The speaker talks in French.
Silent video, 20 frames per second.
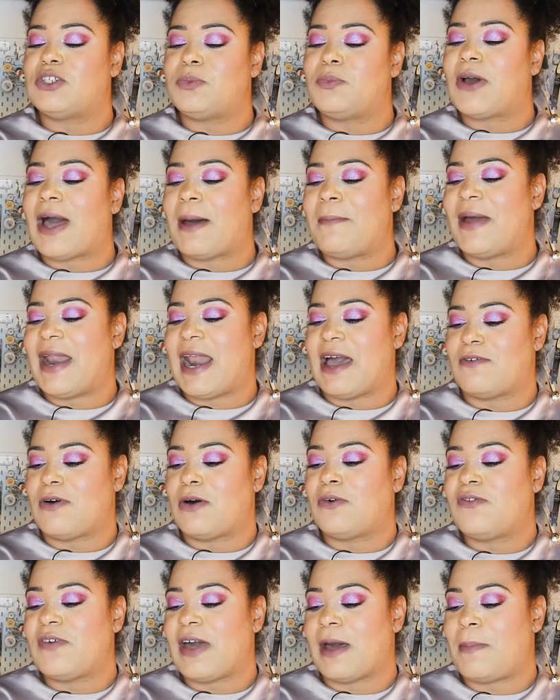Je me rappelle
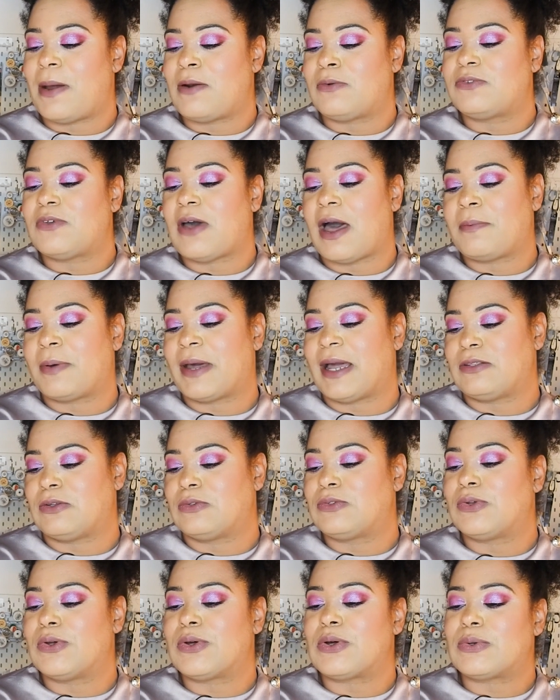avoir ouvert pas longtemps après
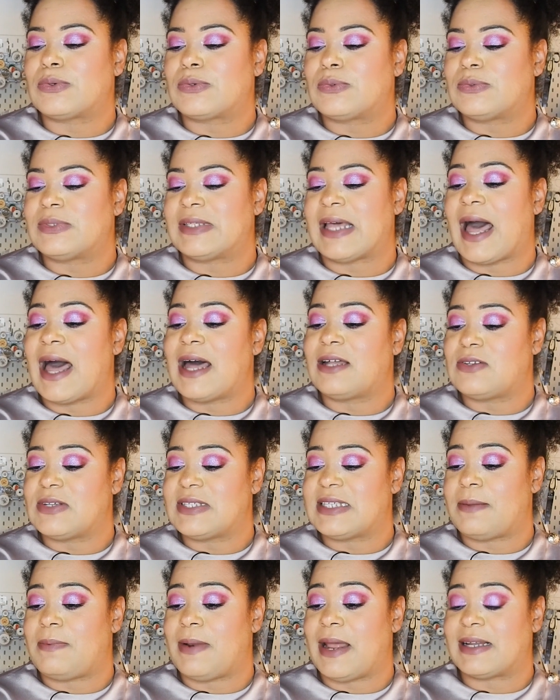notre rencontre un de
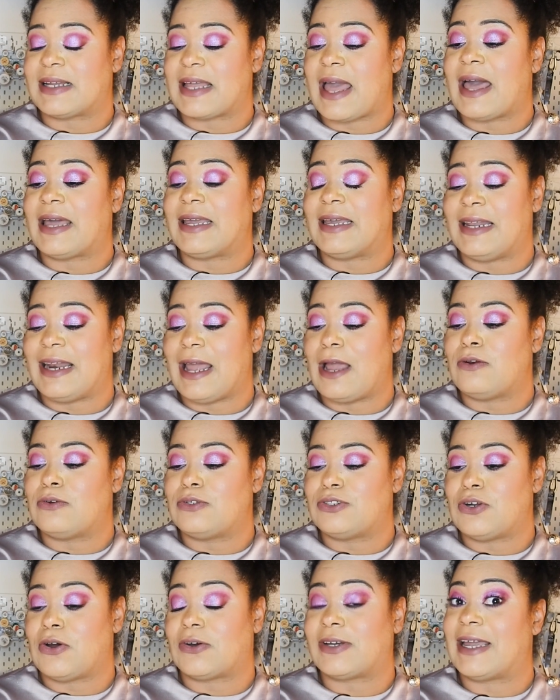ses placards, et là, le
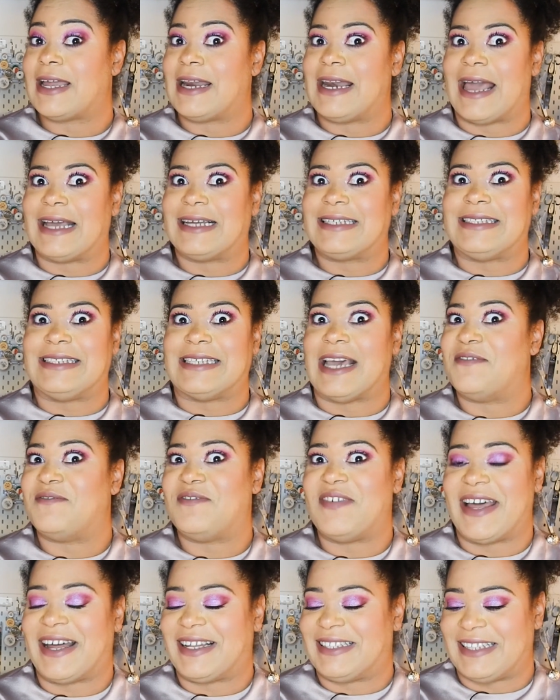choc, la
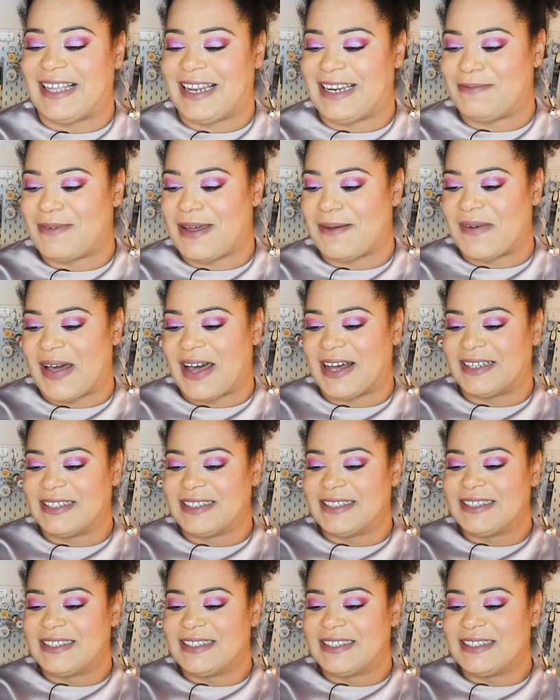caverne d'Alibaba.